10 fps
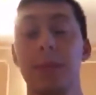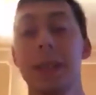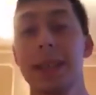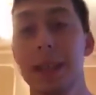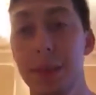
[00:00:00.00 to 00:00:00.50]

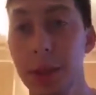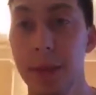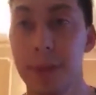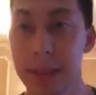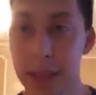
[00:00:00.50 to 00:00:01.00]
записаться ко мне
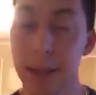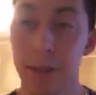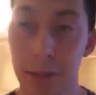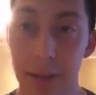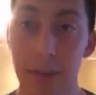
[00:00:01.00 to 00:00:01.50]
на
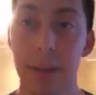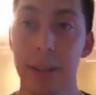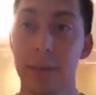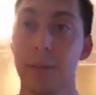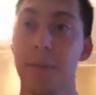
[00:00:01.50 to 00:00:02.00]
персональную
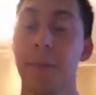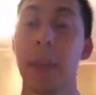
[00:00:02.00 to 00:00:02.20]
консультацию.